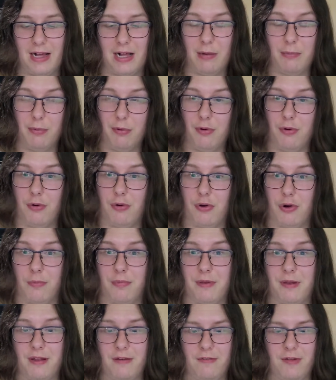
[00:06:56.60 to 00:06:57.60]
albo
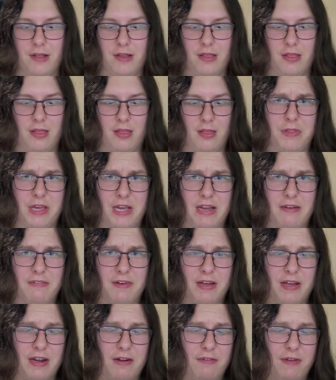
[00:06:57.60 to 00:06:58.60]
okropne, więc
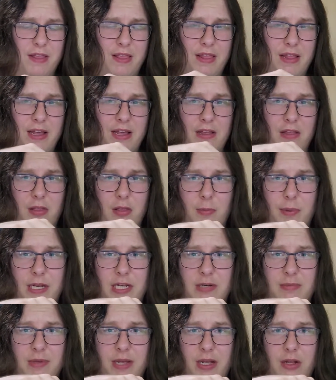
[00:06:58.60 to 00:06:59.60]
ciekawa kwestia.
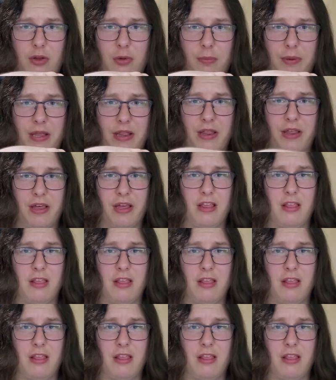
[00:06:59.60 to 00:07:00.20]
Zobaczymy, jak to będzie